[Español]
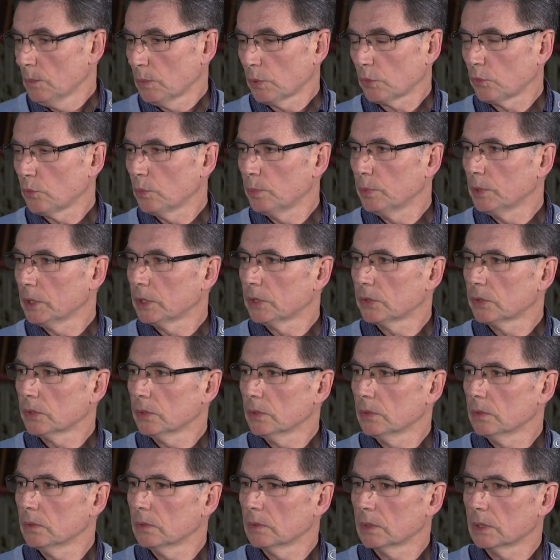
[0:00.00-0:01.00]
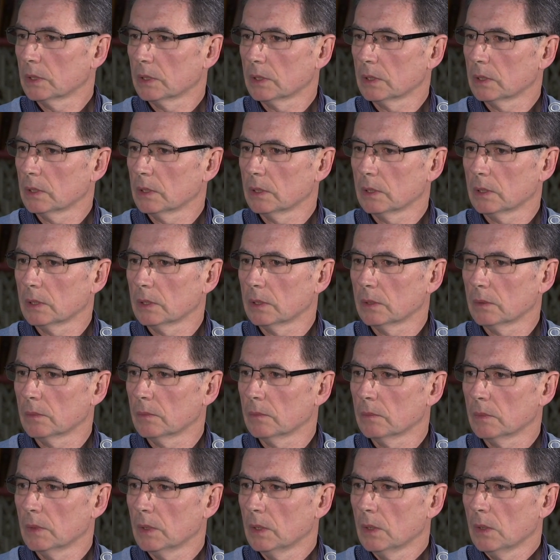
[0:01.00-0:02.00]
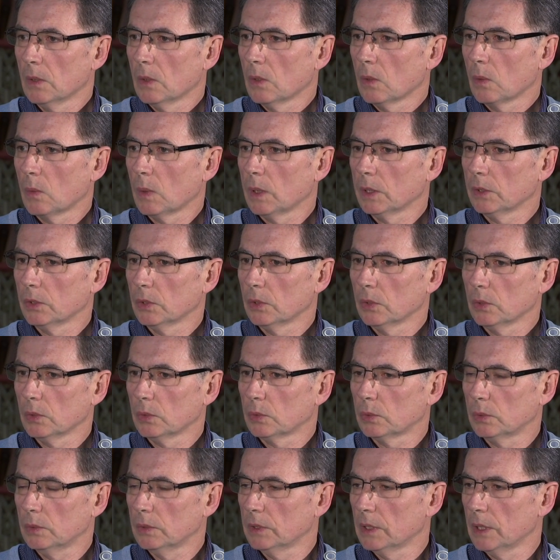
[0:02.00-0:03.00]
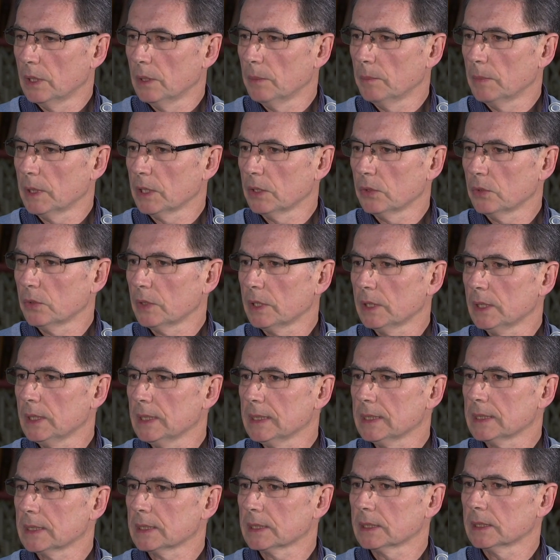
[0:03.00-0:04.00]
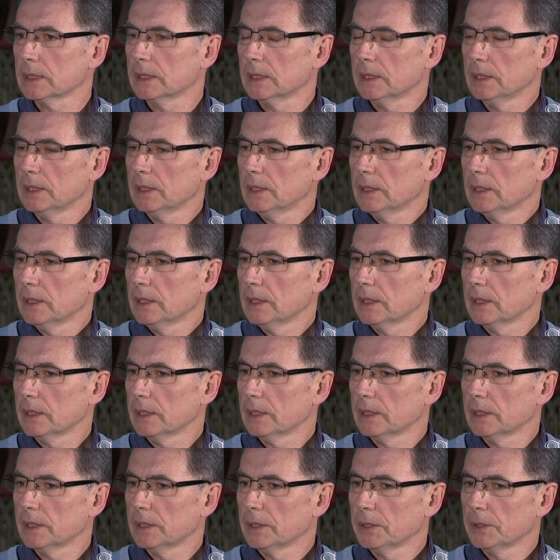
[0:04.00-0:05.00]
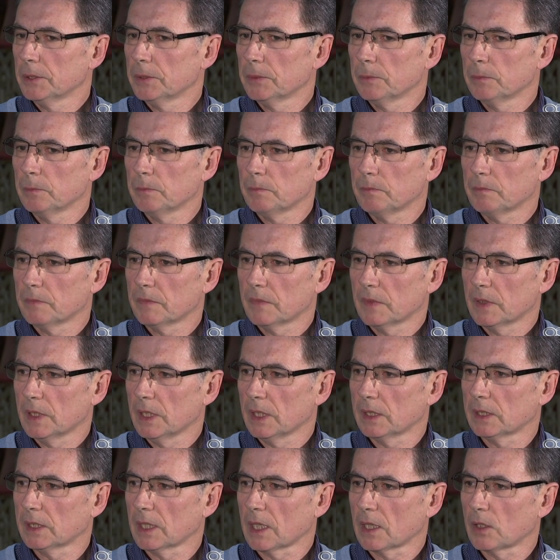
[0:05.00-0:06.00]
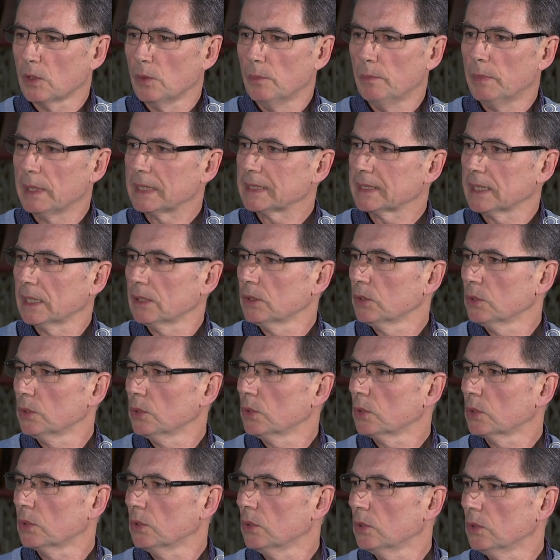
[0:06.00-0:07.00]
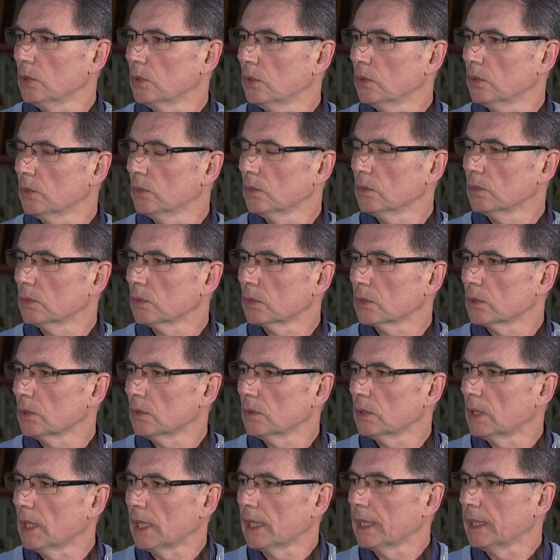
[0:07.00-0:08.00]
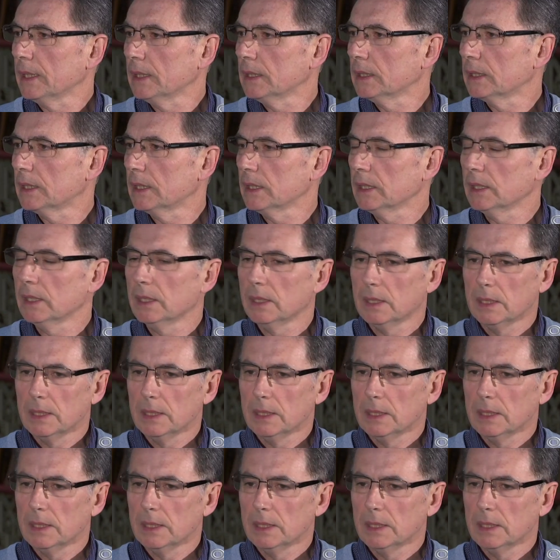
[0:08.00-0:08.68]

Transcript: Por supuesto. Eh, cuando de mayores Em, estás conversando con, la gente,